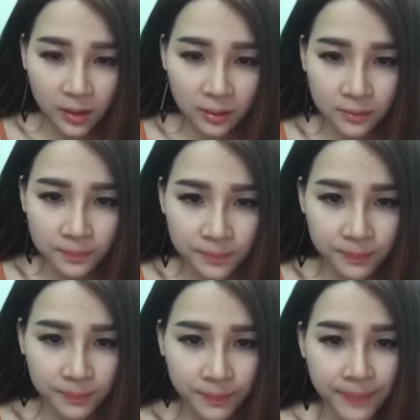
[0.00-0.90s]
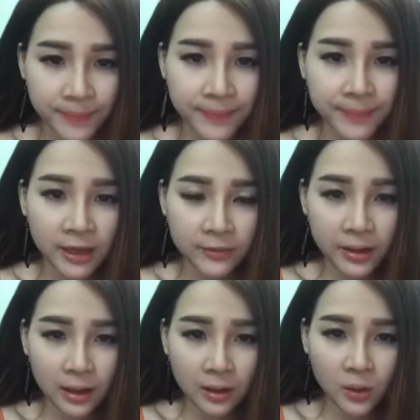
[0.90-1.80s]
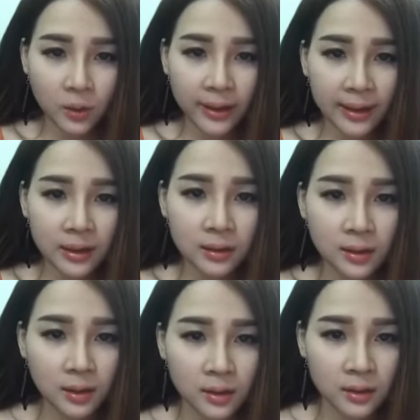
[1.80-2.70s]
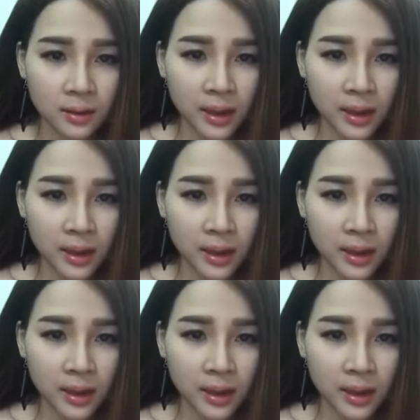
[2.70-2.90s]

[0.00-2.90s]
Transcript: hết. Và cố gắng uh,